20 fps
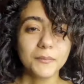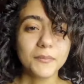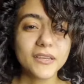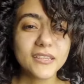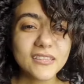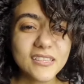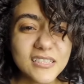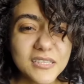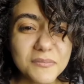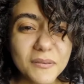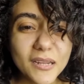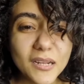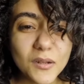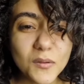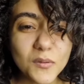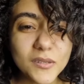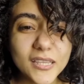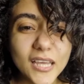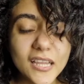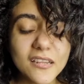بالنسبه
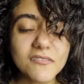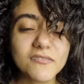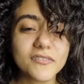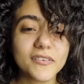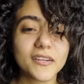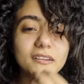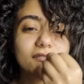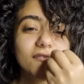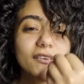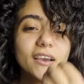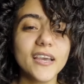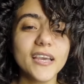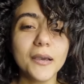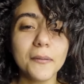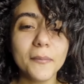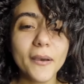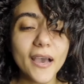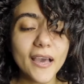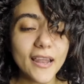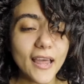للودان فكفايه
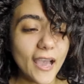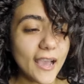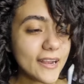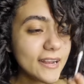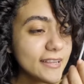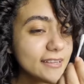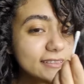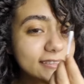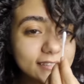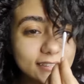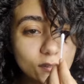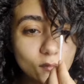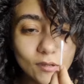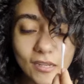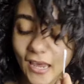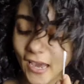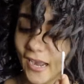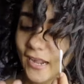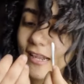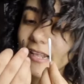بقى الحاجات دي
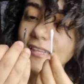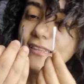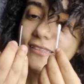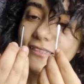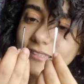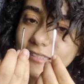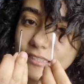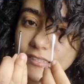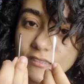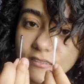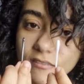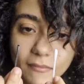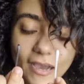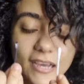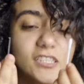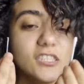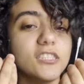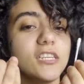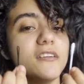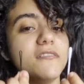والحاجات دي ما
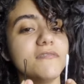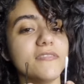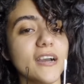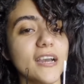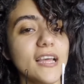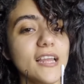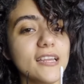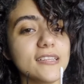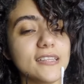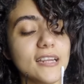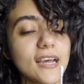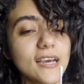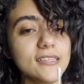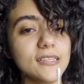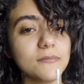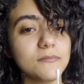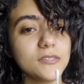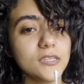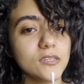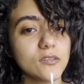عادش ينفع قله
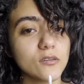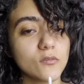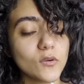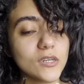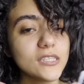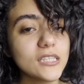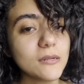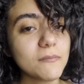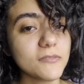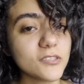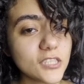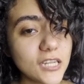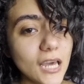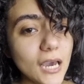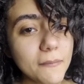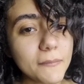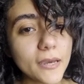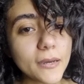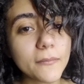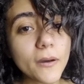الادب دي ودنك مش
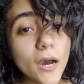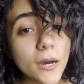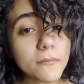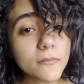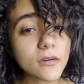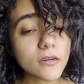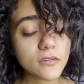لعبه يا ماما